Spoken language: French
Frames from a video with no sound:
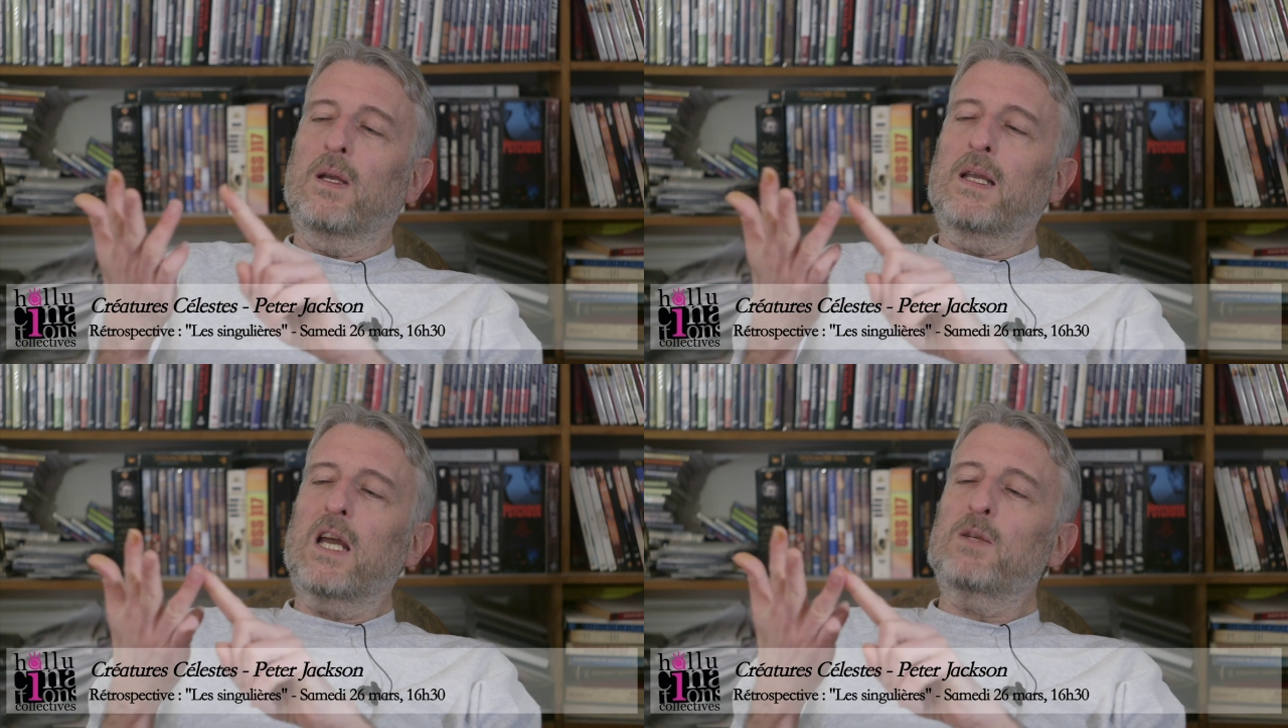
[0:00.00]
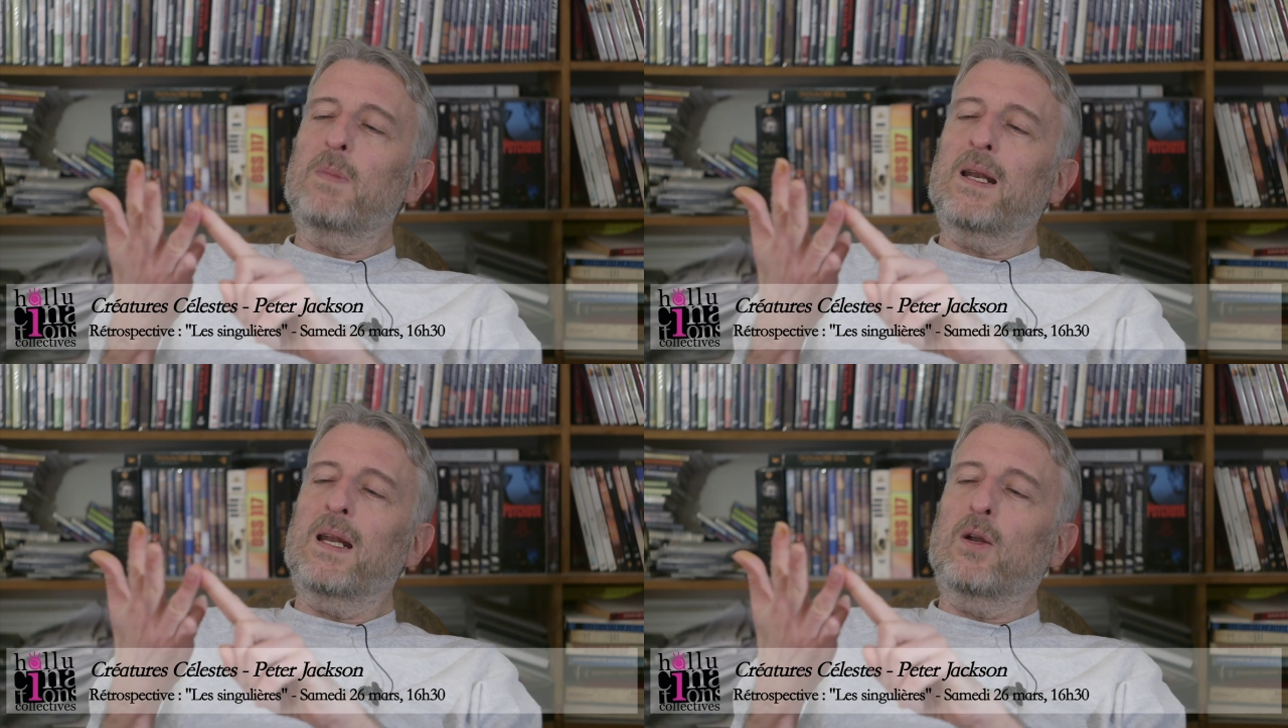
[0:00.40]

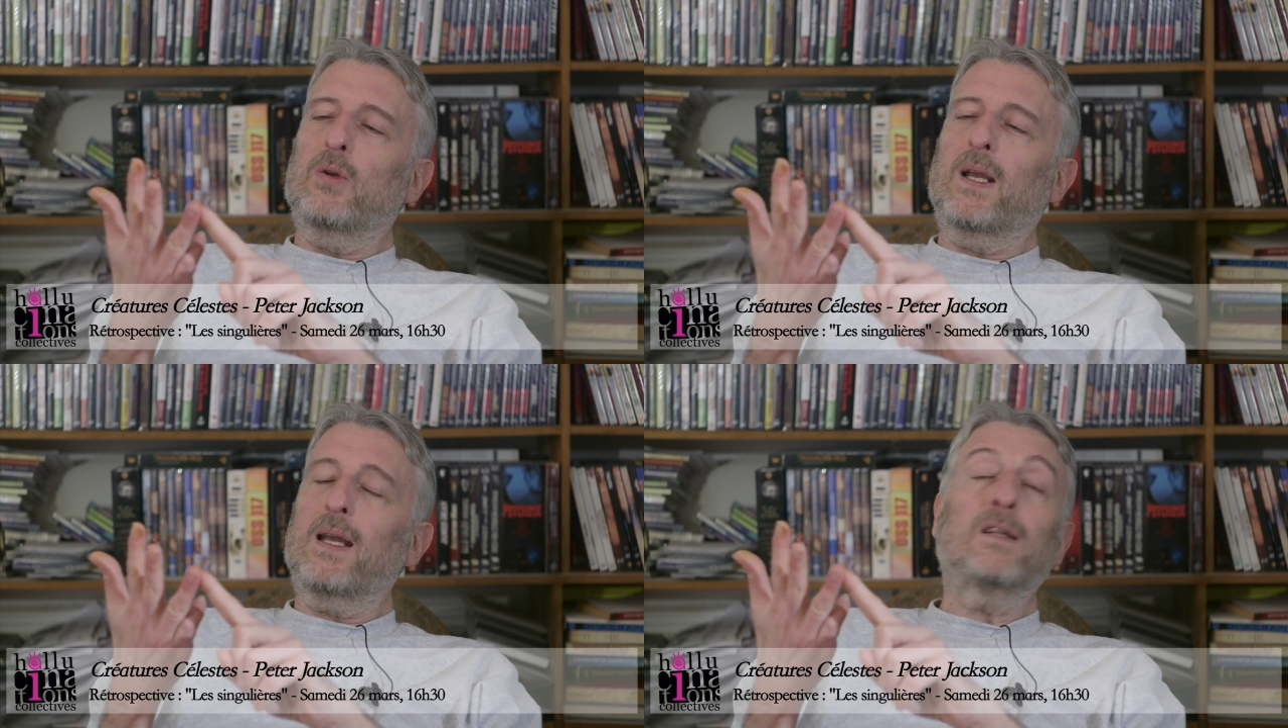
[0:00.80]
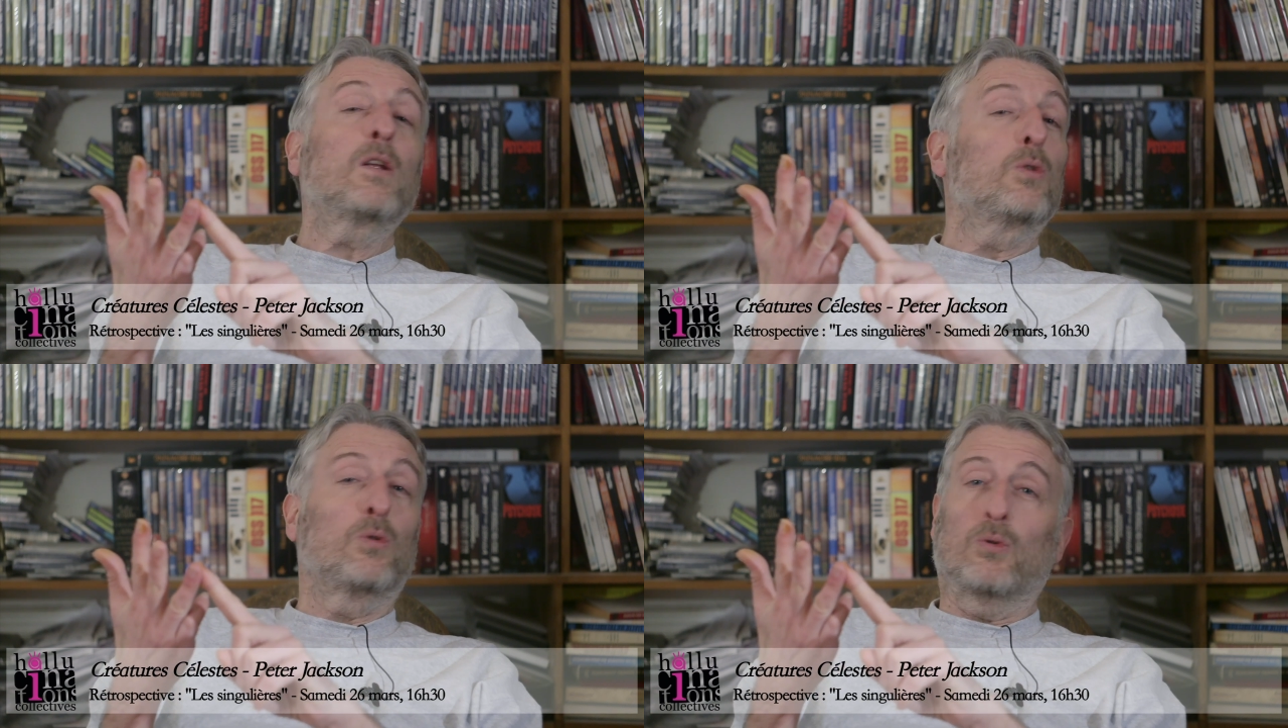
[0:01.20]
Garche-Marna-Coquette
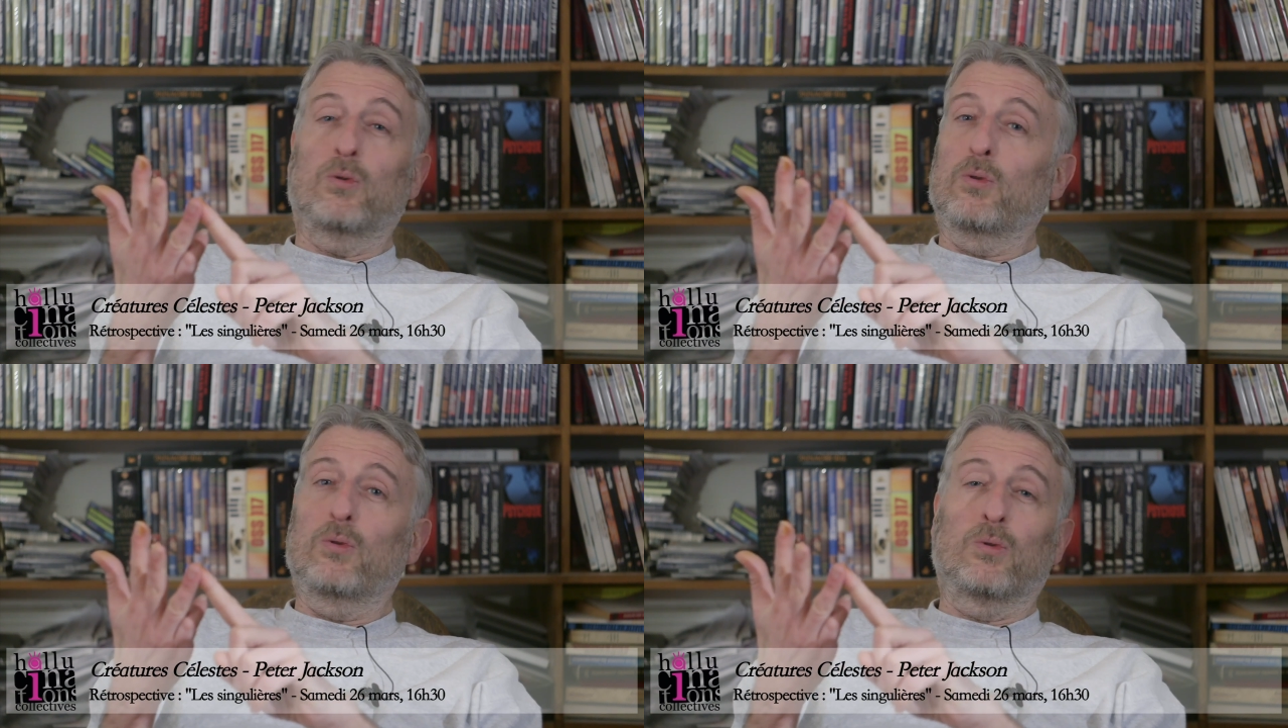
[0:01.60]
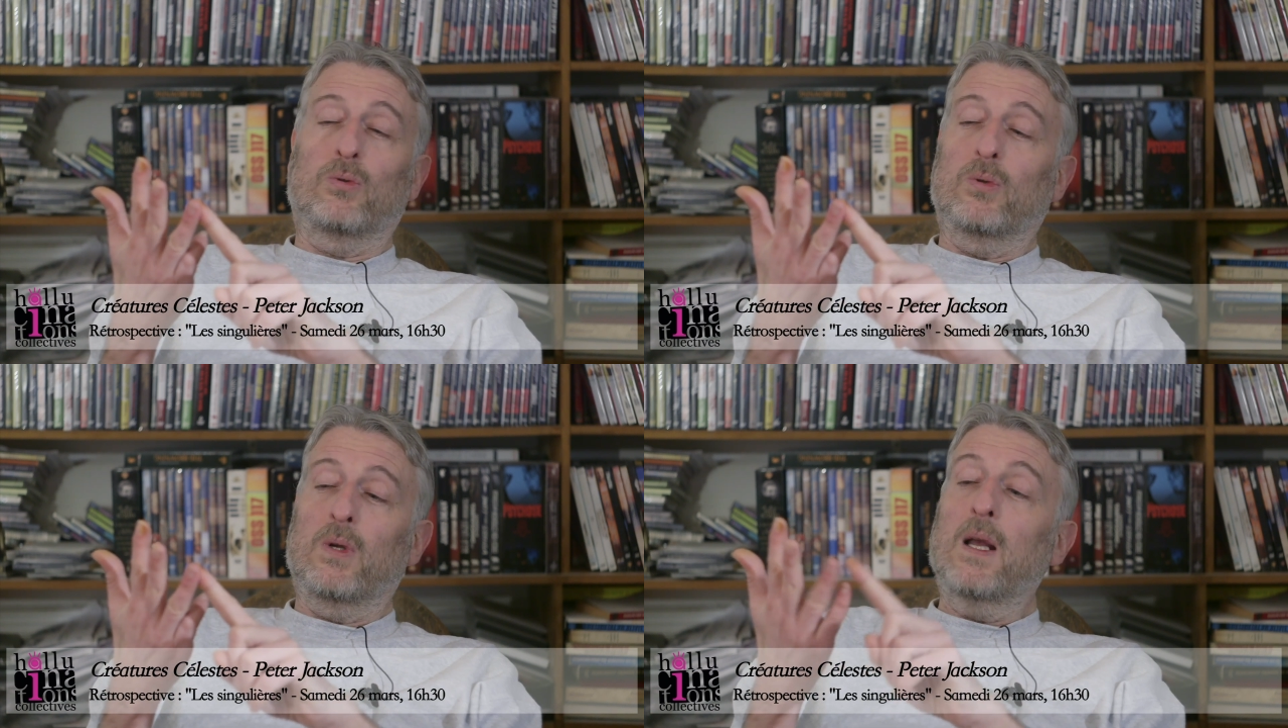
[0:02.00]
Non, non, non.